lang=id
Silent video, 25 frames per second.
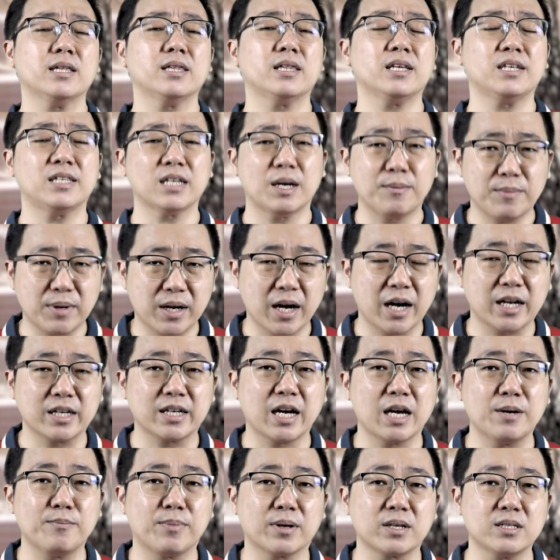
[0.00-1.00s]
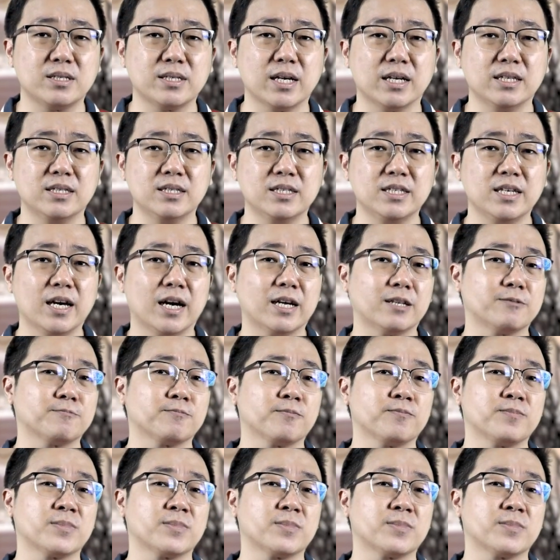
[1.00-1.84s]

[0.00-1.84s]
tidak menghargai perjanjian,